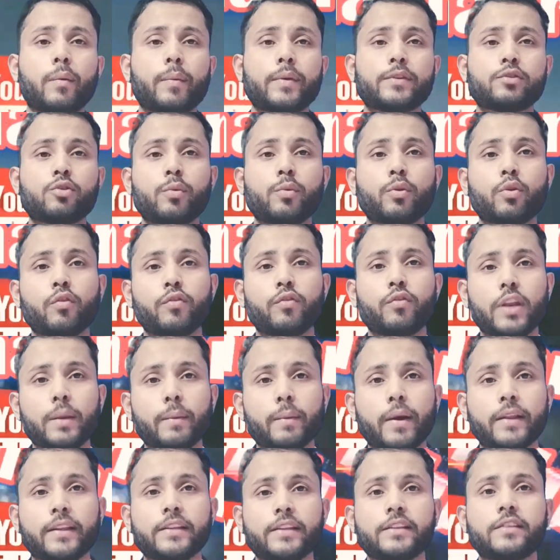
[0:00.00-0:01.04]
समय पर जो भी कोई
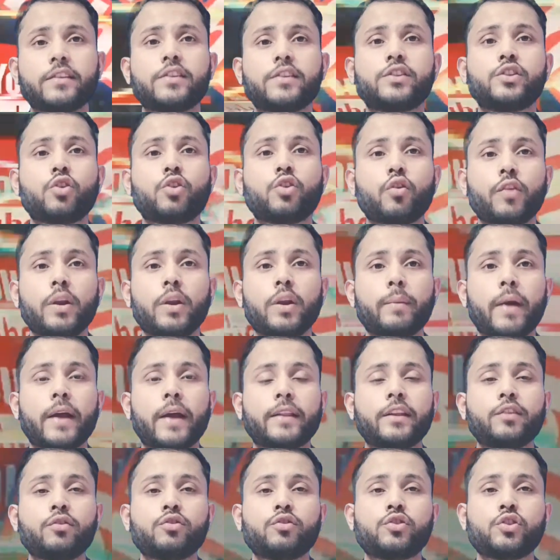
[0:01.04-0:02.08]
फिल्म आती है जैसे जीरो फिल्म
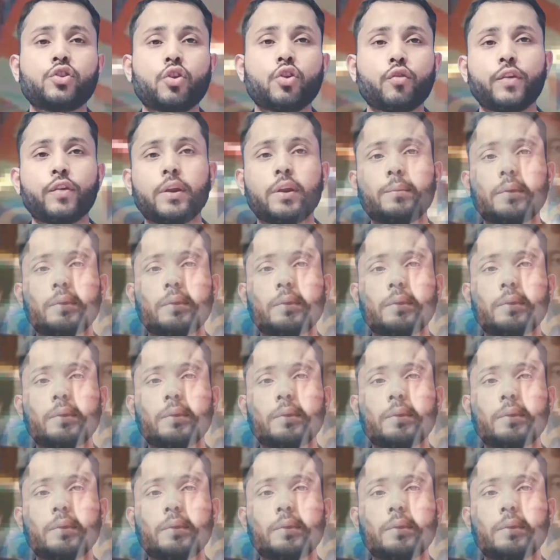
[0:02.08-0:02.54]
आई थी तो जीरो